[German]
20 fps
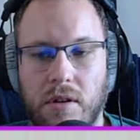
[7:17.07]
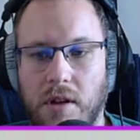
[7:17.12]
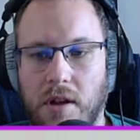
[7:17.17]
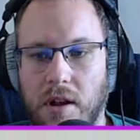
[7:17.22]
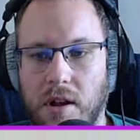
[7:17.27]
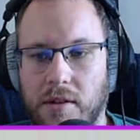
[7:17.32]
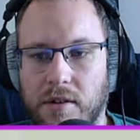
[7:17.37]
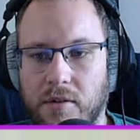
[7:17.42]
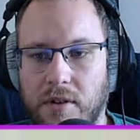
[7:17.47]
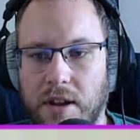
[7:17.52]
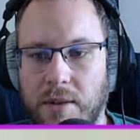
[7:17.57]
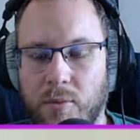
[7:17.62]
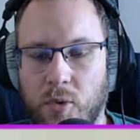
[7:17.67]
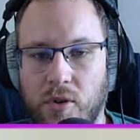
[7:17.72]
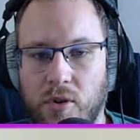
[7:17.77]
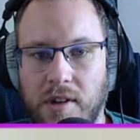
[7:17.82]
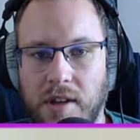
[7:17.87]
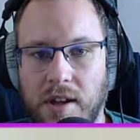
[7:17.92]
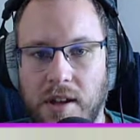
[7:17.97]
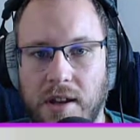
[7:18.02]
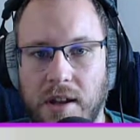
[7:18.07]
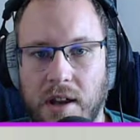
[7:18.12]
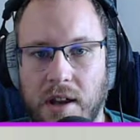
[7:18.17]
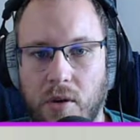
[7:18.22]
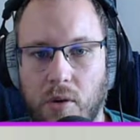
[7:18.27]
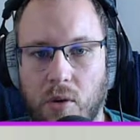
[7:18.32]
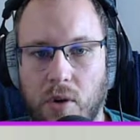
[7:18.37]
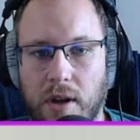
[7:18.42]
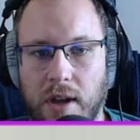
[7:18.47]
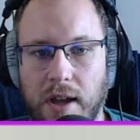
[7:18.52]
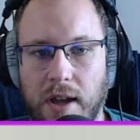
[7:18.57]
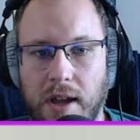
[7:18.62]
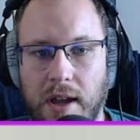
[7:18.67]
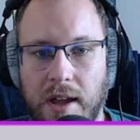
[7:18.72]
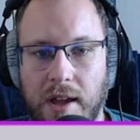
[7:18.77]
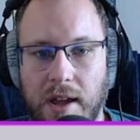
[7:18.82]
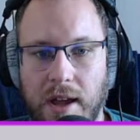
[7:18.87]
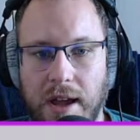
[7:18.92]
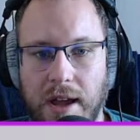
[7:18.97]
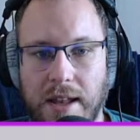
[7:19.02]
Also Limousine, okay,
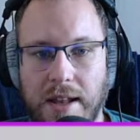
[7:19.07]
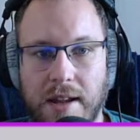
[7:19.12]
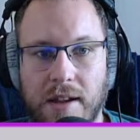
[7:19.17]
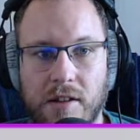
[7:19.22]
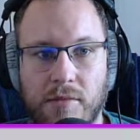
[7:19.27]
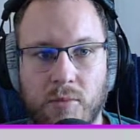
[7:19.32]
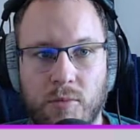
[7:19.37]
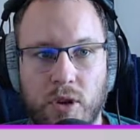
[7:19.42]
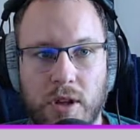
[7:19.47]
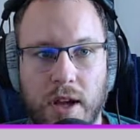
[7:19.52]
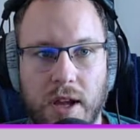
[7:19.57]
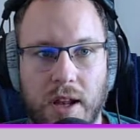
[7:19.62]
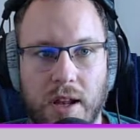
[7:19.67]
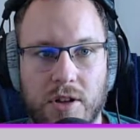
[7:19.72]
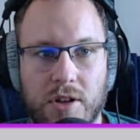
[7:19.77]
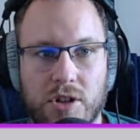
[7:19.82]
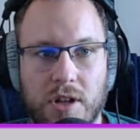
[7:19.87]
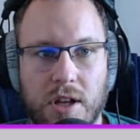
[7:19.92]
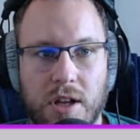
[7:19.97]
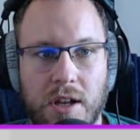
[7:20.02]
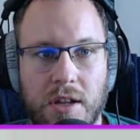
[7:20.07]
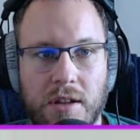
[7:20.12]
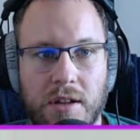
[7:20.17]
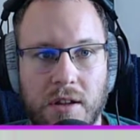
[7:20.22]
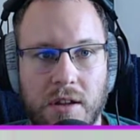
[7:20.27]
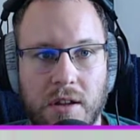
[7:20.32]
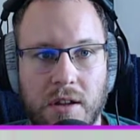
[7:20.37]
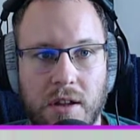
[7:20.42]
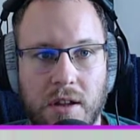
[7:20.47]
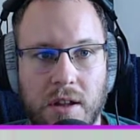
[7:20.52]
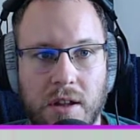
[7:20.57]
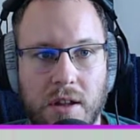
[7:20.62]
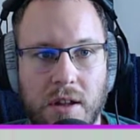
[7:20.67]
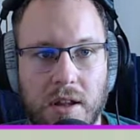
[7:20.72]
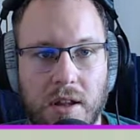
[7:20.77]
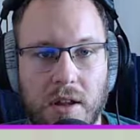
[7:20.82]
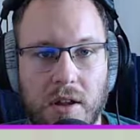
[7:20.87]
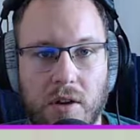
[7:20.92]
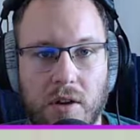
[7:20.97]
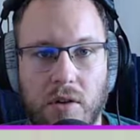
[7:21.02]
ähnliches Modell erstellen.
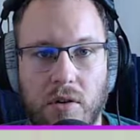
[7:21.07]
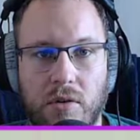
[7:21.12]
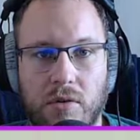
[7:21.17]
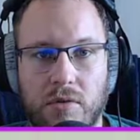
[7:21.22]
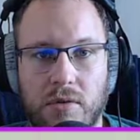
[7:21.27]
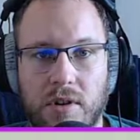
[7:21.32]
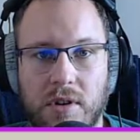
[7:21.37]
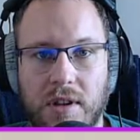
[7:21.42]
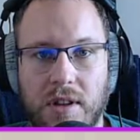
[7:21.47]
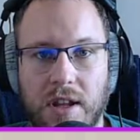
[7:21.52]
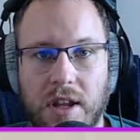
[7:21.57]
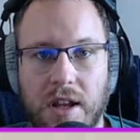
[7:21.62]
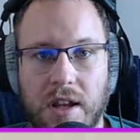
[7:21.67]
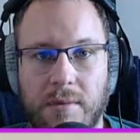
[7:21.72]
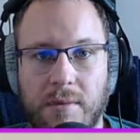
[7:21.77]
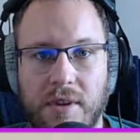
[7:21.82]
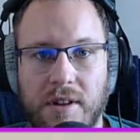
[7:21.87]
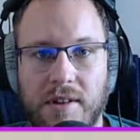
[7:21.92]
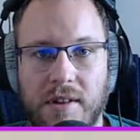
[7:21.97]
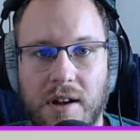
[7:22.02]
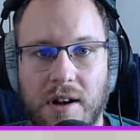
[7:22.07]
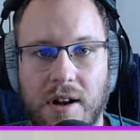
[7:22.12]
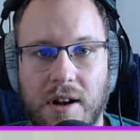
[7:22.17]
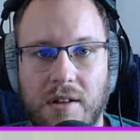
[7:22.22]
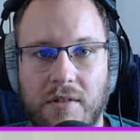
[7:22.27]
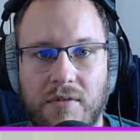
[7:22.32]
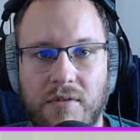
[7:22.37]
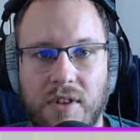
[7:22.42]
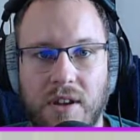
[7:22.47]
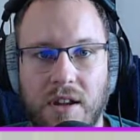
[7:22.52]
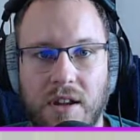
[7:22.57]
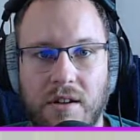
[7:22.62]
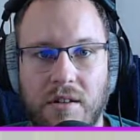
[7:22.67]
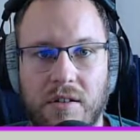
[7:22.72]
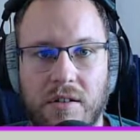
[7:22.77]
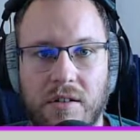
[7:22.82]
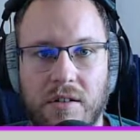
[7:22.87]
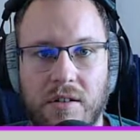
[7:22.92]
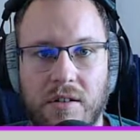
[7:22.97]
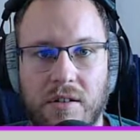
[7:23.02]
Und dem sagen wir
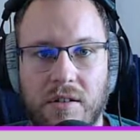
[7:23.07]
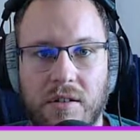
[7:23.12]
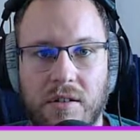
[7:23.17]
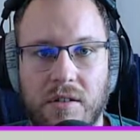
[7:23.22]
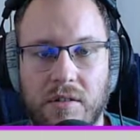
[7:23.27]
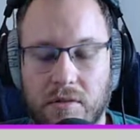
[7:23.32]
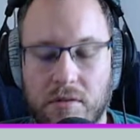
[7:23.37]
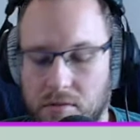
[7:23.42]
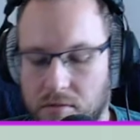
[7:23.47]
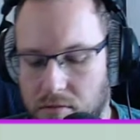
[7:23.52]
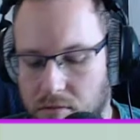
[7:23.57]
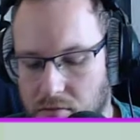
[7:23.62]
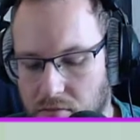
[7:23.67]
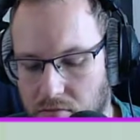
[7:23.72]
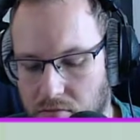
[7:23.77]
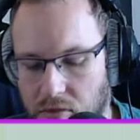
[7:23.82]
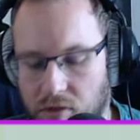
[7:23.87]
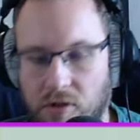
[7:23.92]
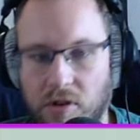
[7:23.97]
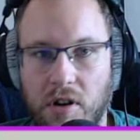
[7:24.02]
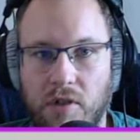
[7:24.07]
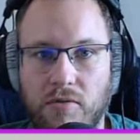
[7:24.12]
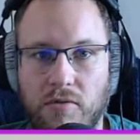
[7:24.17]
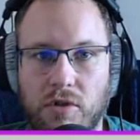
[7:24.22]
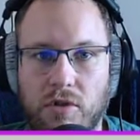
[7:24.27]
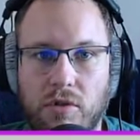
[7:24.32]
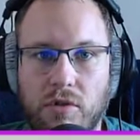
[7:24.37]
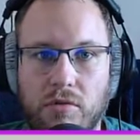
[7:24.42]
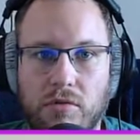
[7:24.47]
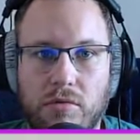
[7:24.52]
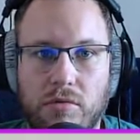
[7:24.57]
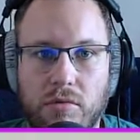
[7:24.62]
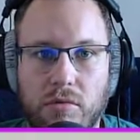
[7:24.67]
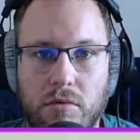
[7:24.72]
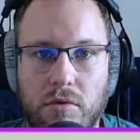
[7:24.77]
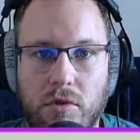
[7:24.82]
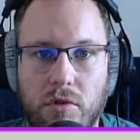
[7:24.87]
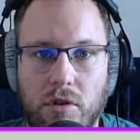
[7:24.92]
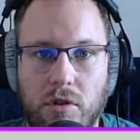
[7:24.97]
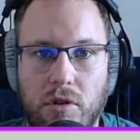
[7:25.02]
Wen sagen wir denn?
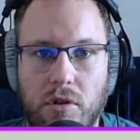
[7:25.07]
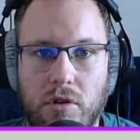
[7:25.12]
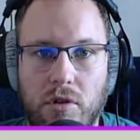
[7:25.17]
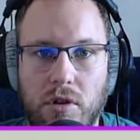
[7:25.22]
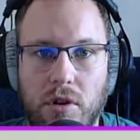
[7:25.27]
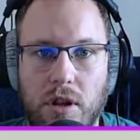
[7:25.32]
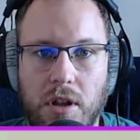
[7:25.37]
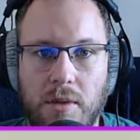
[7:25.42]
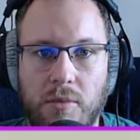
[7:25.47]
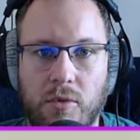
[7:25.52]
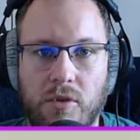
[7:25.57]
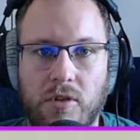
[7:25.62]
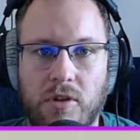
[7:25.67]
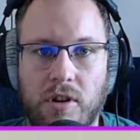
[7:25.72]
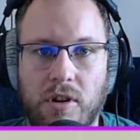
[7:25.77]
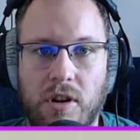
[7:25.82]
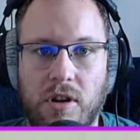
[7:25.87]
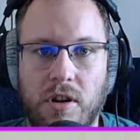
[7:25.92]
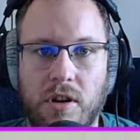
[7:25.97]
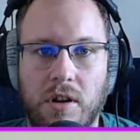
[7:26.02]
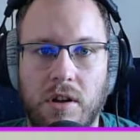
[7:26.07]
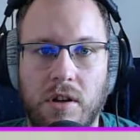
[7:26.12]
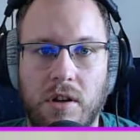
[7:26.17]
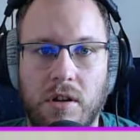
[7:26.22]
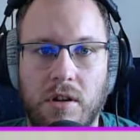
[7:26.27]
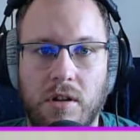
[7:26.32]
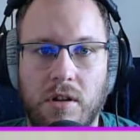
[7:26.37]
Limousine.